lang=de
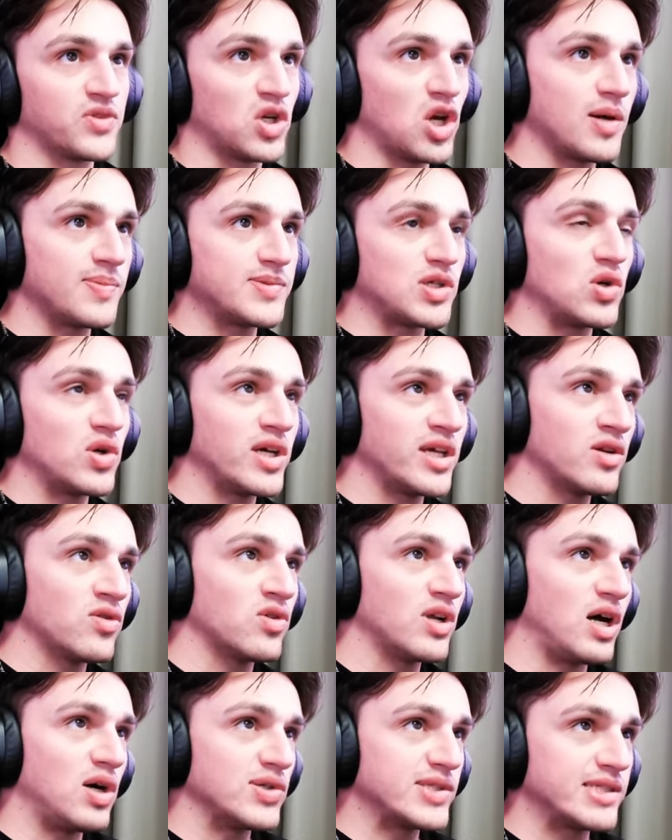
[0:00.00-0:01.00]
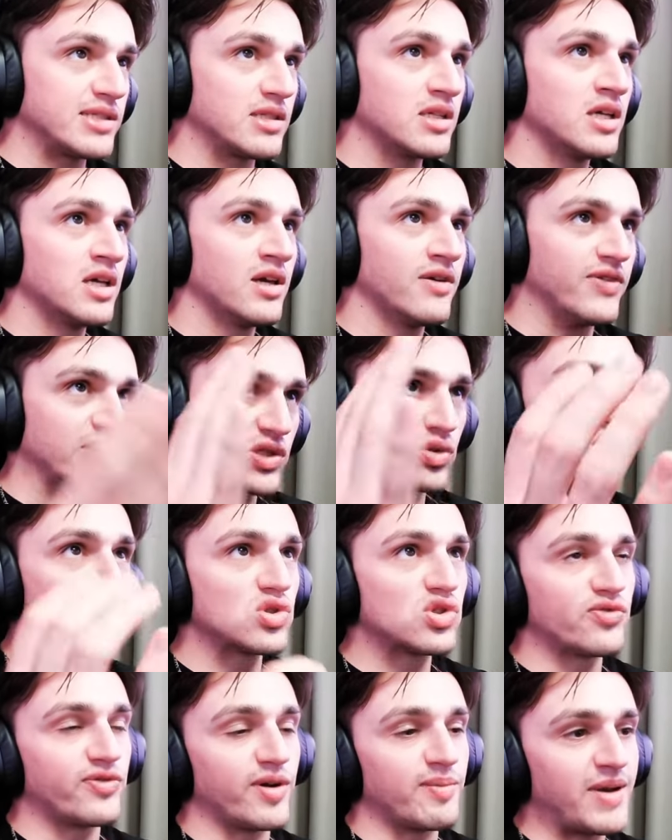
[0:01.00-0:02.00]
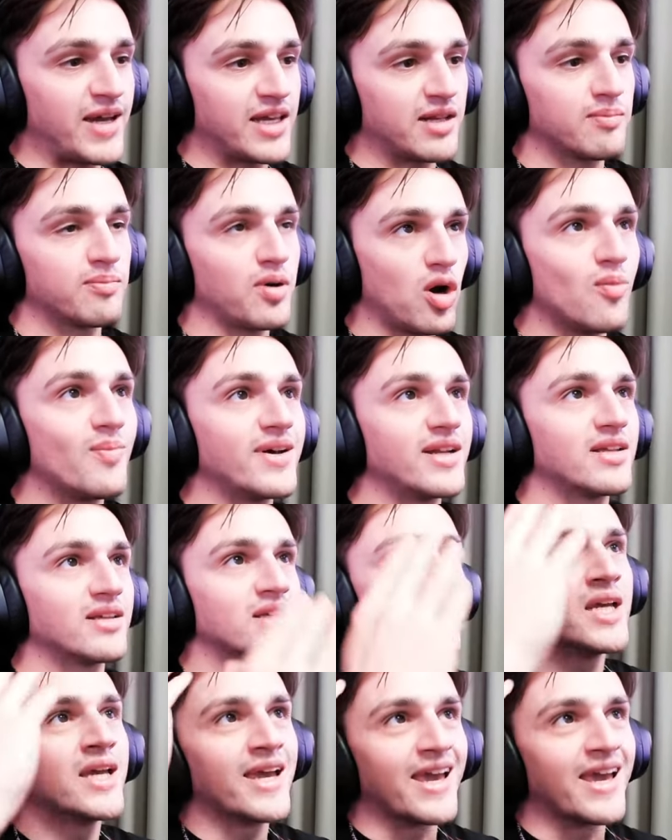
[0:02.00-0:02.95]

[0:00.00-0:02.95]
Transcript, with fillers: Curbs auch innen und außen versuchen zu vermeiden, braucht man nicht.